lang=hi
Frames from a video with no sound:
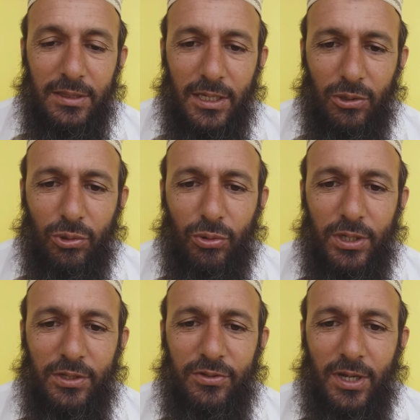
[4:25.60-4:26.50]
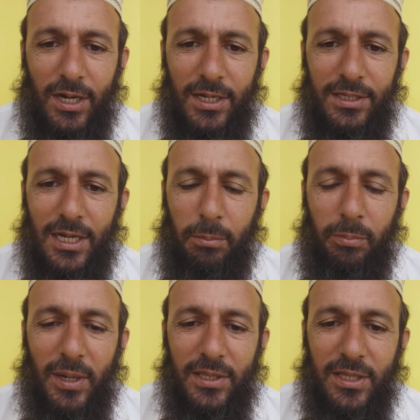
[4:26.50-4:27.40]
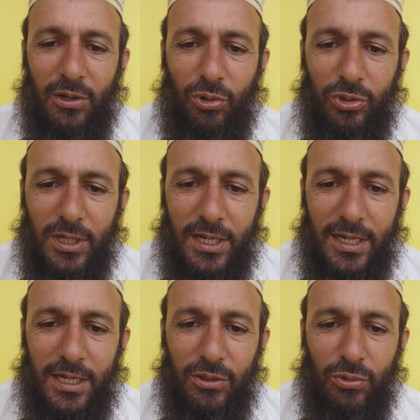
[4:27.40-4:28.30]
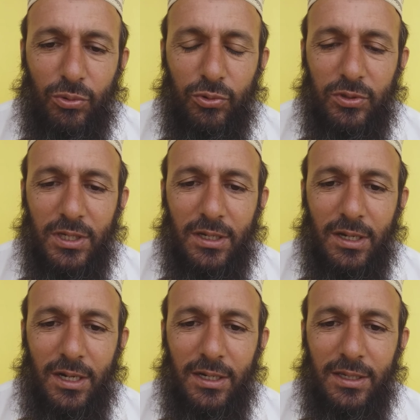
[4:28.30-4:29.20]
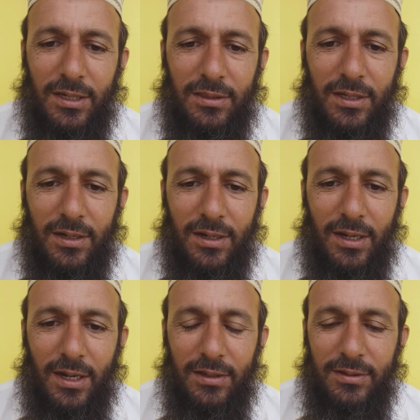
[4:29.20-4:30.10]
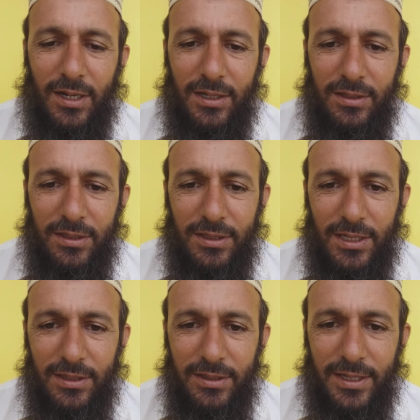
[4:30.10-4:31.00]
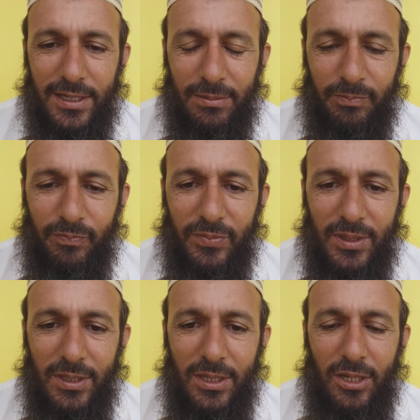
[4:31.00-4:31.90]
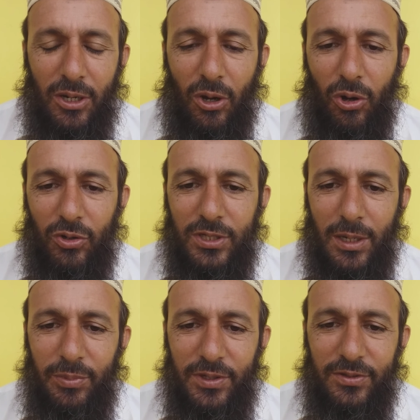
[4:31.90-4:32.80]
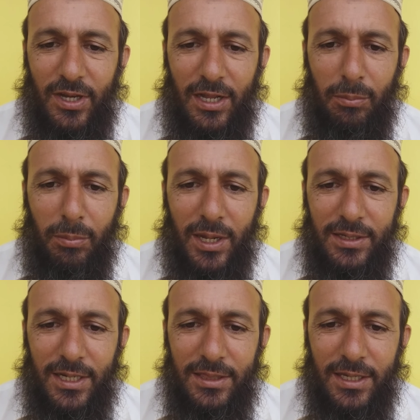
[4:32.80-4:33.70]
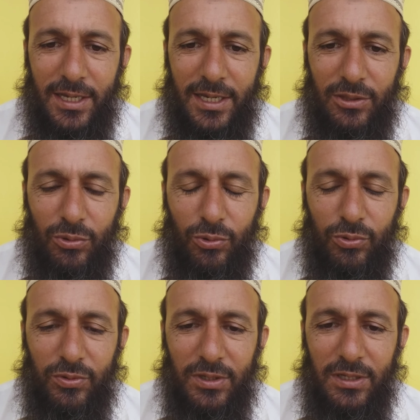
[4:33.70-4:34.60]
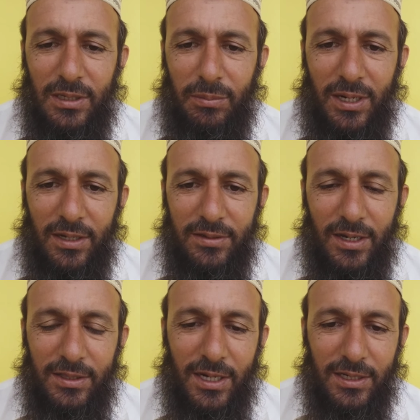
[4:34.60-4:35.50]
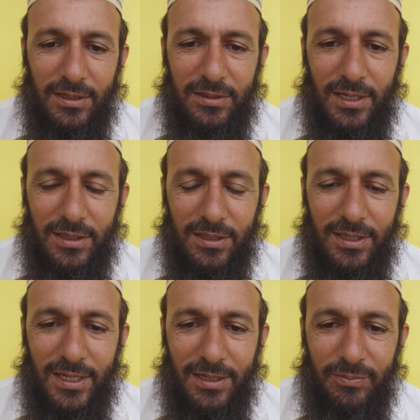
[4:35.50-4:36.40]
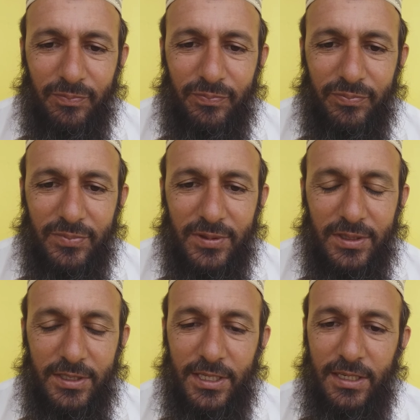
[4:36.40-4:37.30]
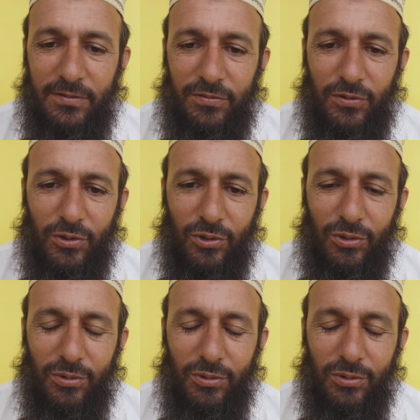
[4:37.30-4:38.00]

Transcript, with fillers: देखो इंसान जब पैदा होता है तो उसके कान के अंदर अजान दी जाती है और जब इंसान मर जाता है तो उसकी नमाज अदा की जाती है ये वो